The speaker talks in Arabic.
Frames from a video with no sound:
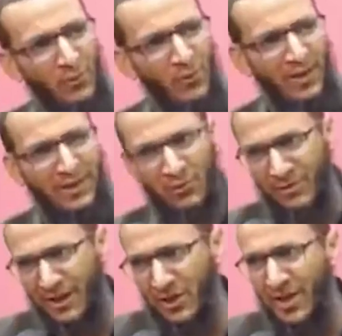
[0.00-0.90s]
والله
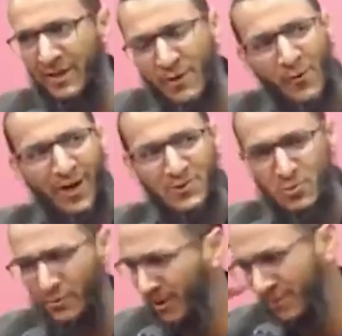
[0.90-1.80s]
كنت اتحدث عنها انا واحد
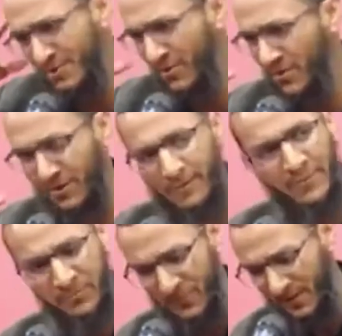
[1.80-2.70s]
صباح من نتذكر
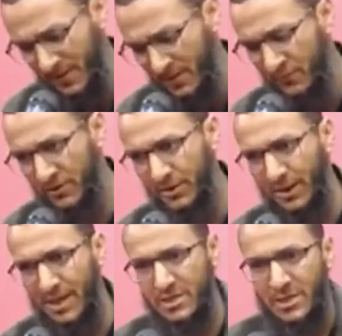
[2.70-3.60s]
في
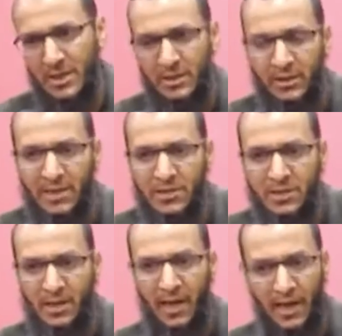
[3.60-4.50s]
دراسه
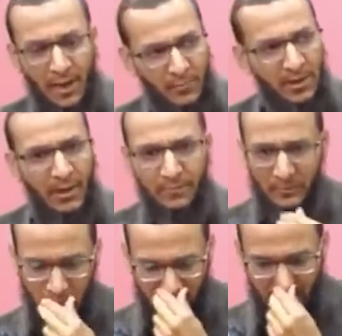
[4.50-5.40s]
دراسه عالميه
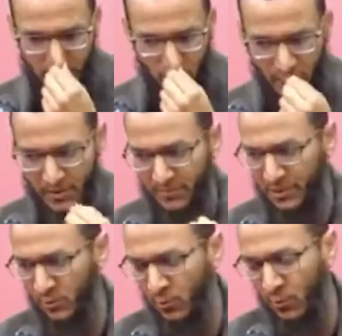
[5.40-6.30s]
لاحد
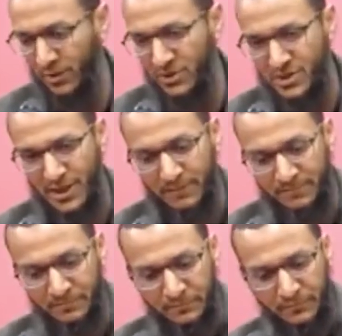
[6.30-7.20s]
منظمات حقوق الانسان
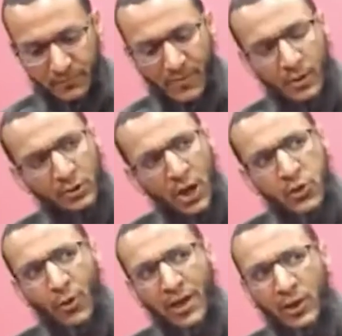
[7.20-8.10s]

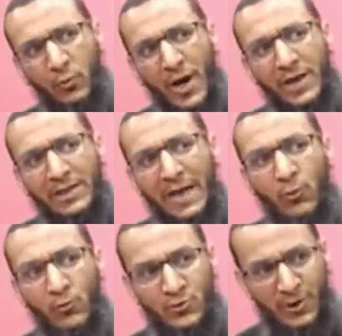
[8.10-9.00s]
تحثوا على الحوار
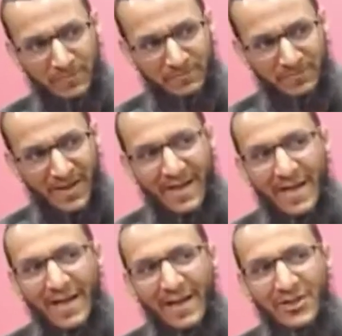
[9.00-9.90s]
داخل الاسر
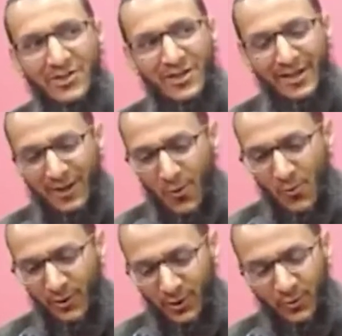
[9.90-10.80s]

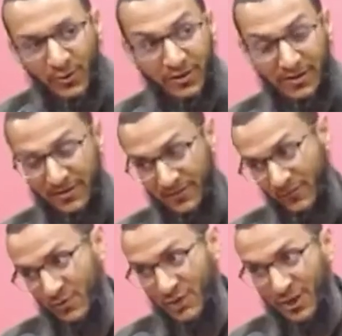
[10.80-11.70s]
الجو الحيو...
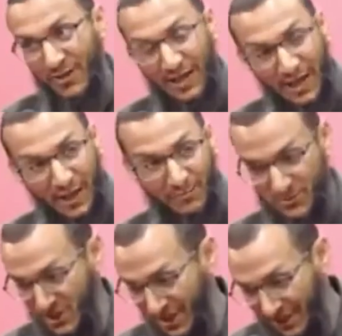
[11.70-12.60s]
في المجتمع العربي
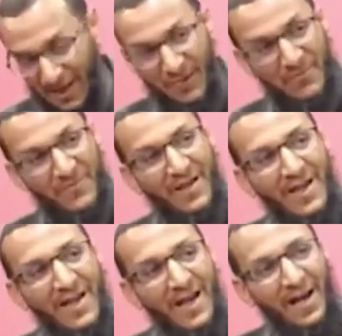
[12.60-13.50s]
بشكل عام
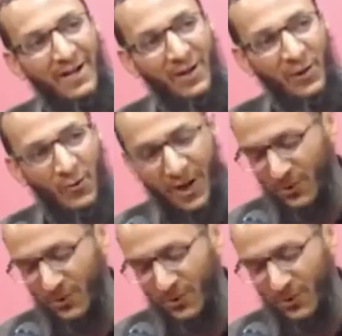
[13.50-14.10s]
ان الحوار